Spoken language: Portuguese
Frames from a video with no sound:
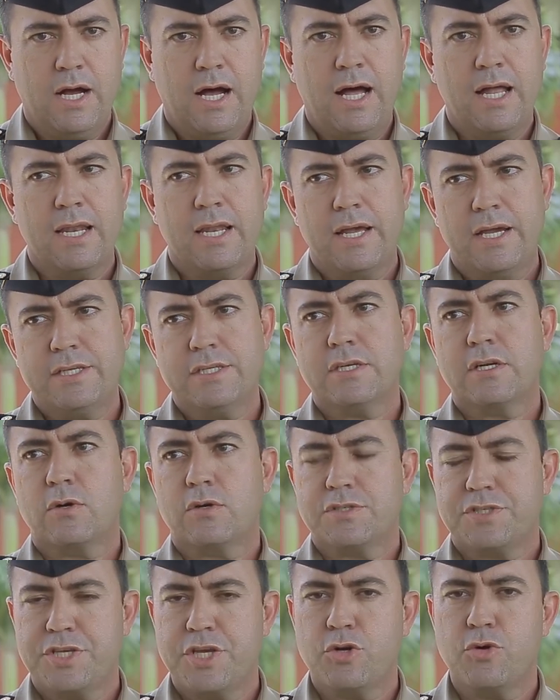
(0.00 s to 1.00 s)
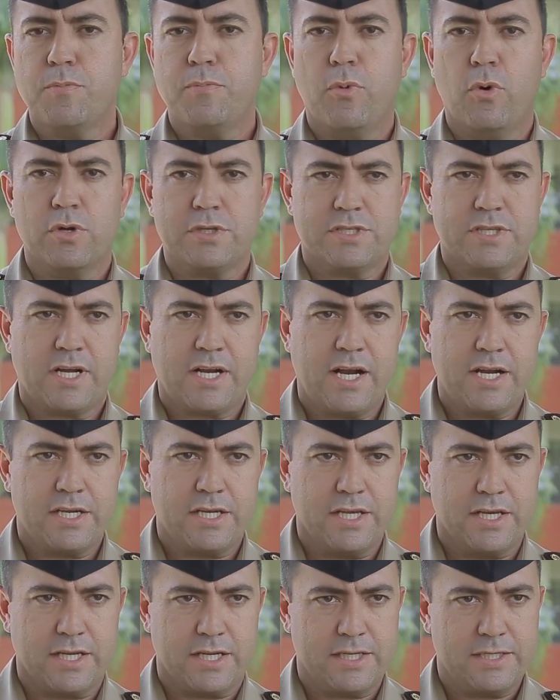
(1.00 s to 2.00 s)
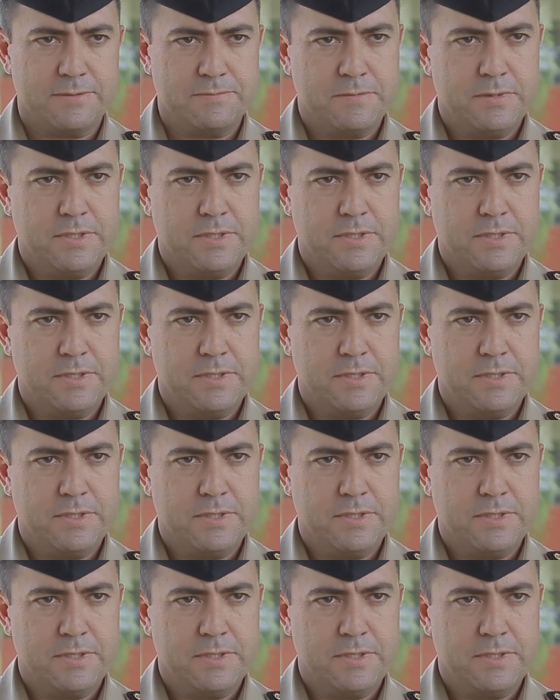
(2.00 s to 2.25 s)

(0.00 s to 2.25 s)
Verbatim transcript: além de cinco pontos na carteira.